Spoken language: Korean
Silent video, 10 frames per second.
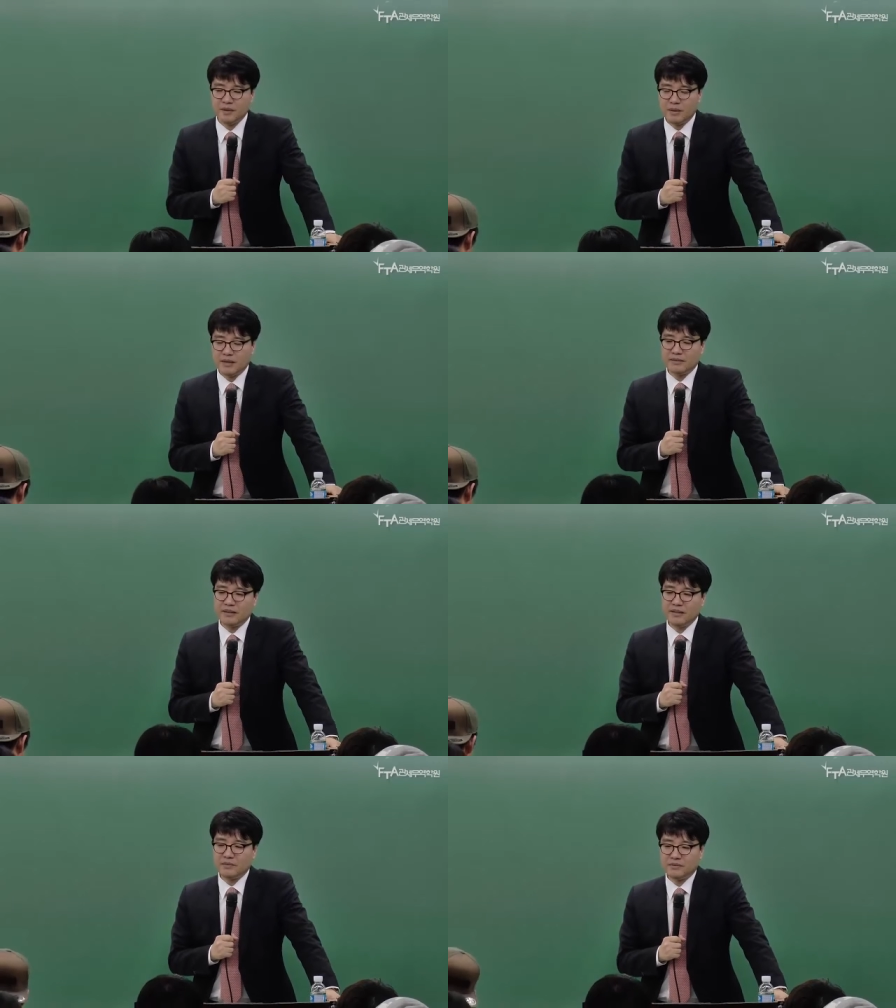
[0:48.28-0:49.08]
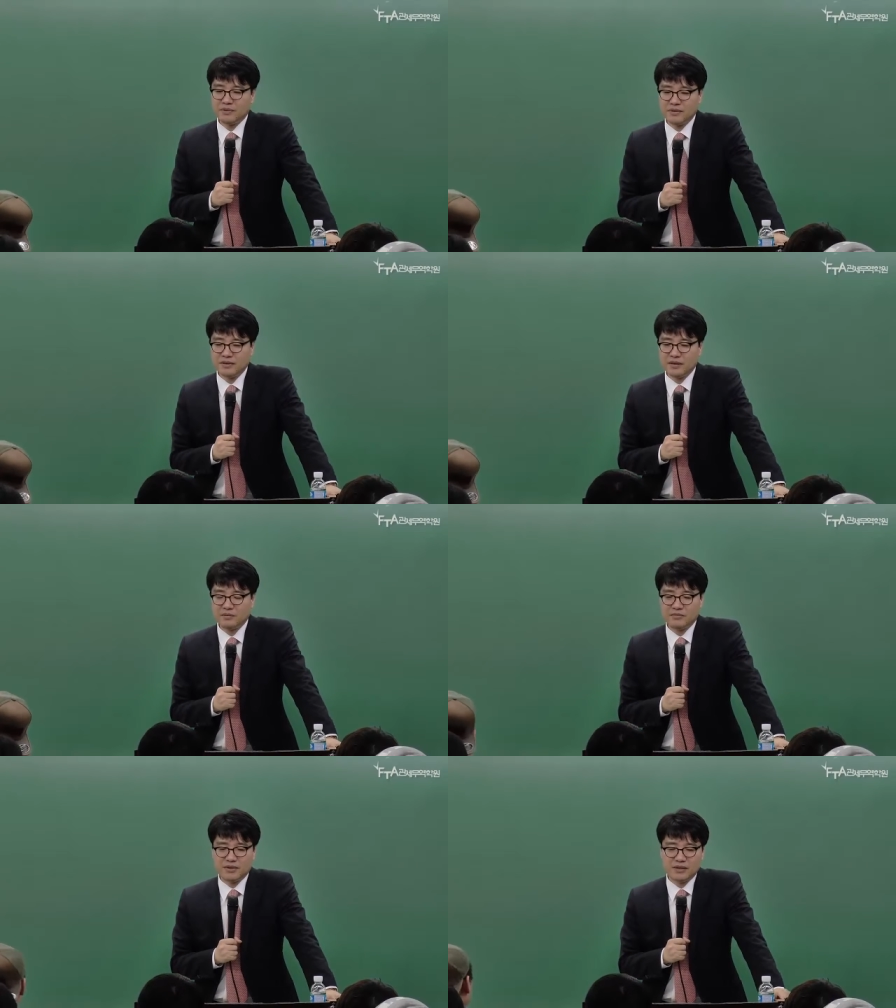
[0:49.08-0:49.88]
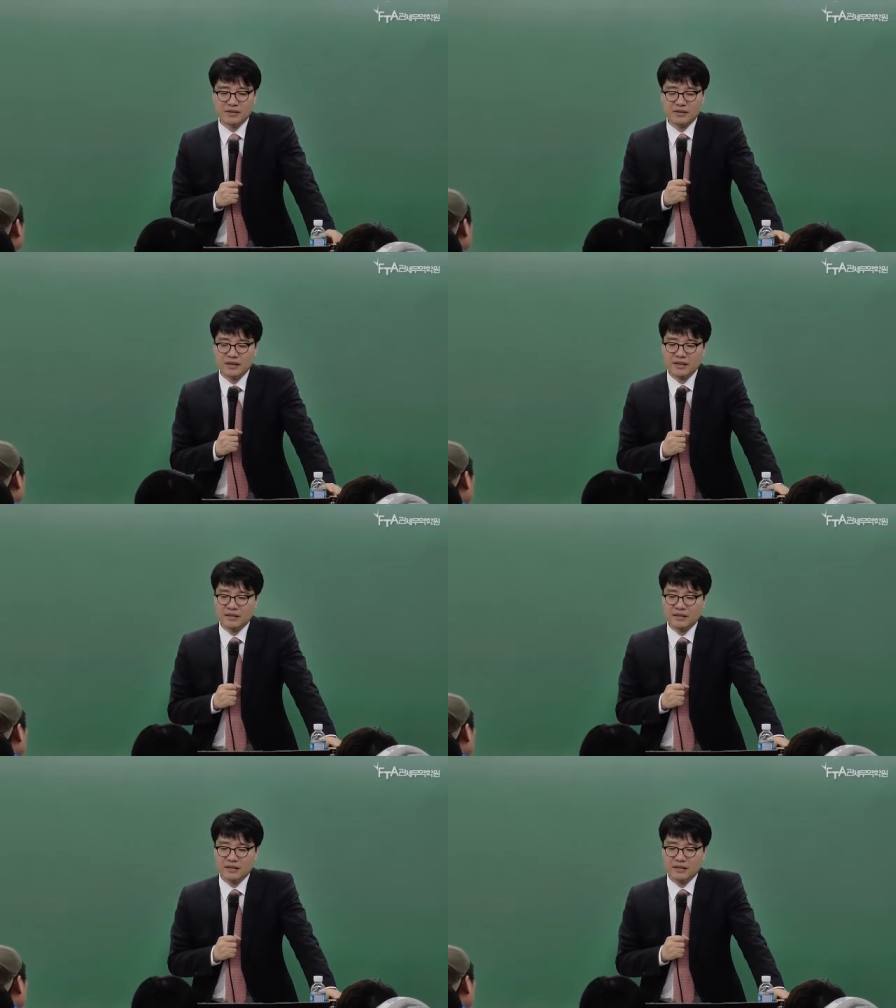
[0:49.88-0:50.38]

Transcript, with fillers: 황당하게 구석진 데서 문제를